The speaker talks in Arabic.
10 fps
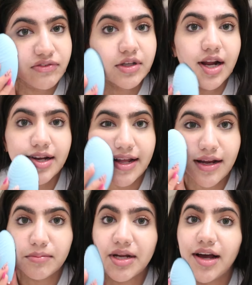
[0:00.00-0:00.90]
على فكره انا
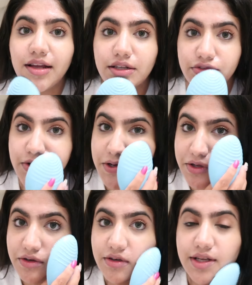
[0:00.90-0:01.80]
هلا من عائله
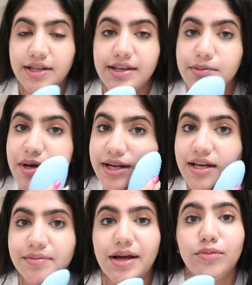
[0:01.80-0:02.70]
فوريو اللي هي الماركه
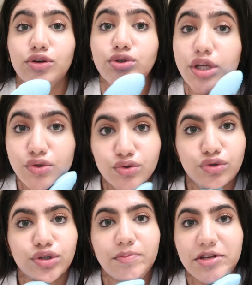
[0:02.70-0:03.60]
اللي بتعمل لونا تو
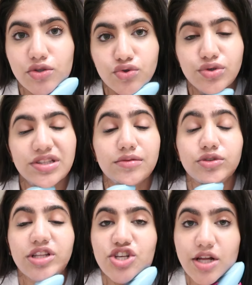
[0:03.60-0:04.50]
لونا ميني تو كثير
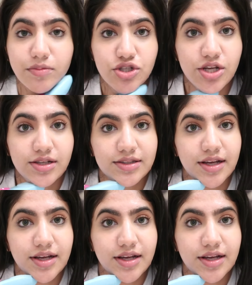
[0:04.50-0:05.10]
منتجات بتجنن